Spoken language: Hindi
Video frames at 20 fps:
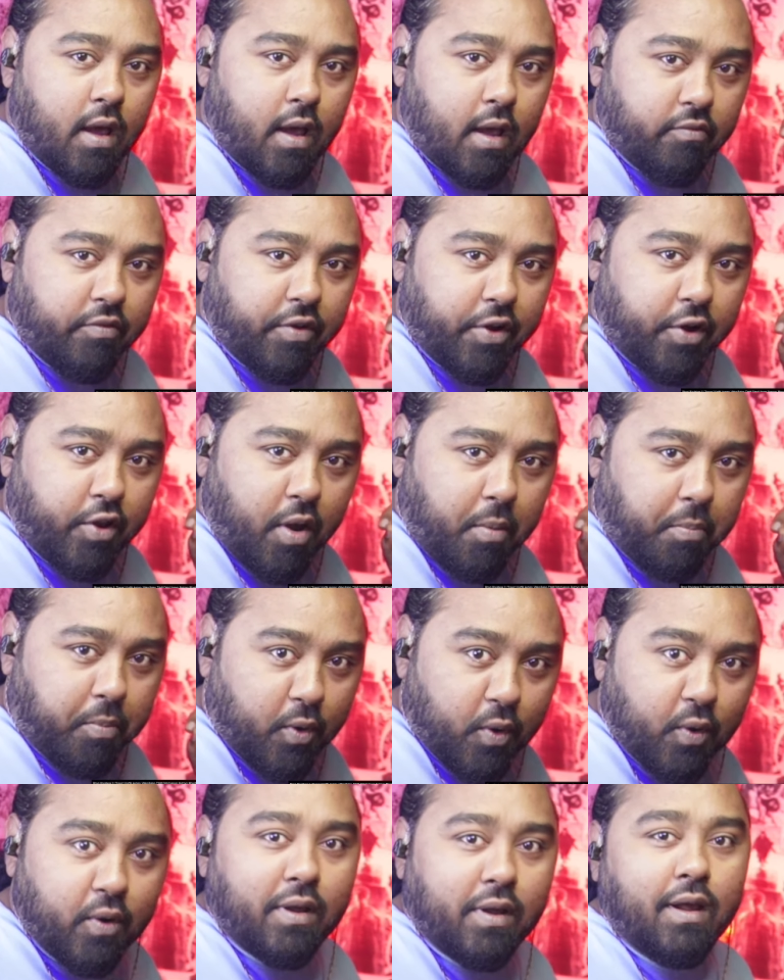वीडियो
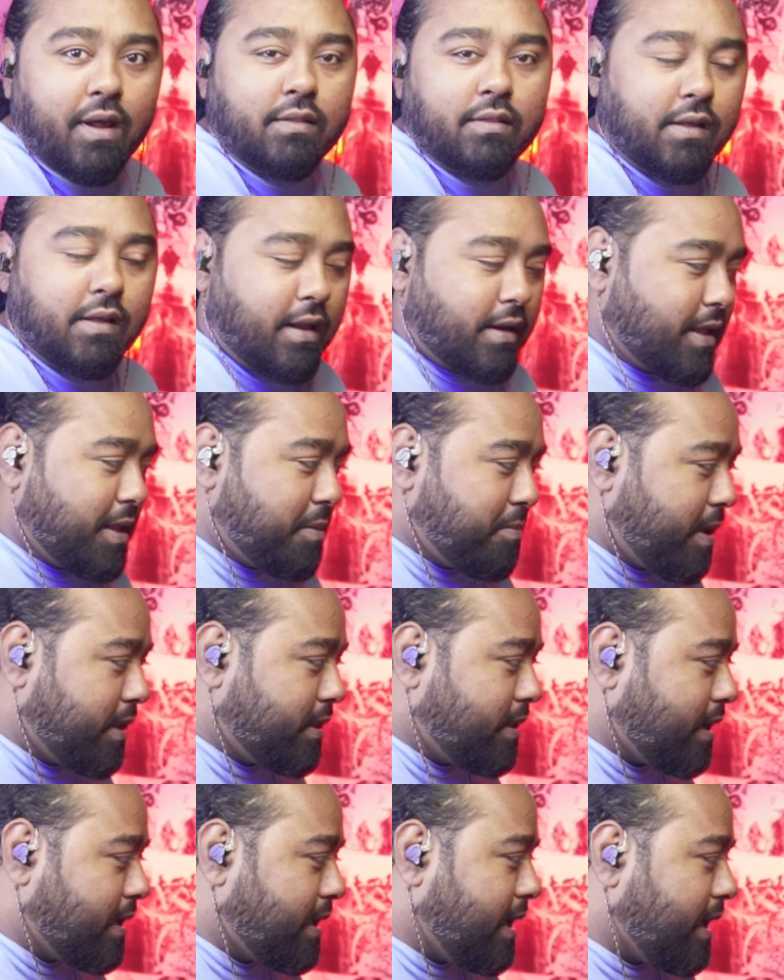अपलोड कर करके मैं
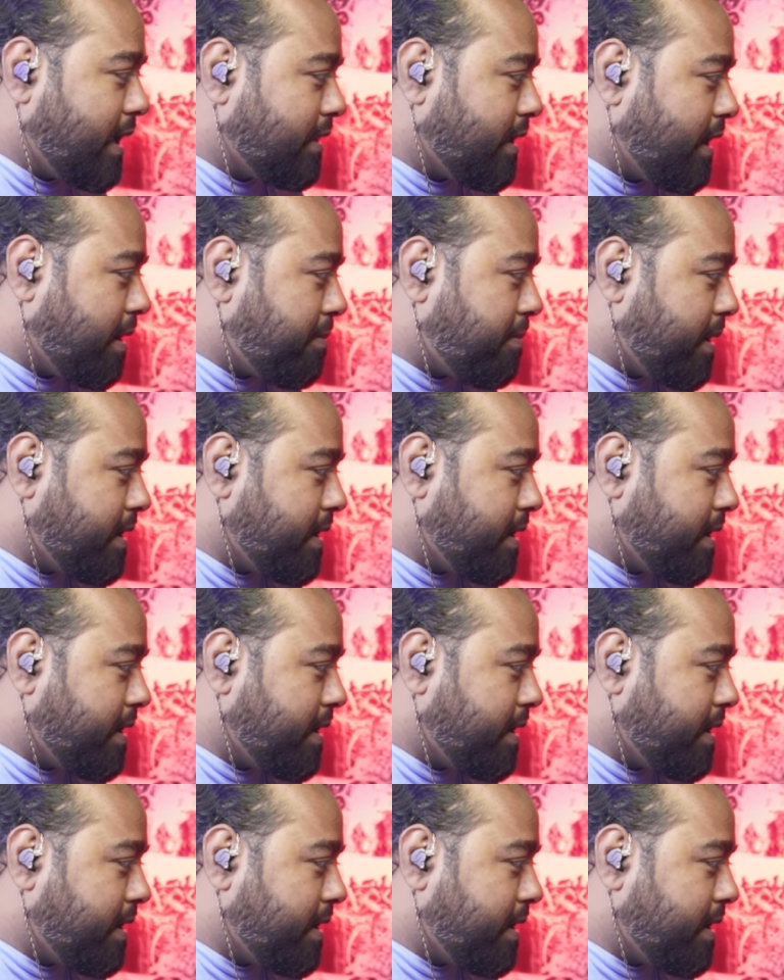थक गया था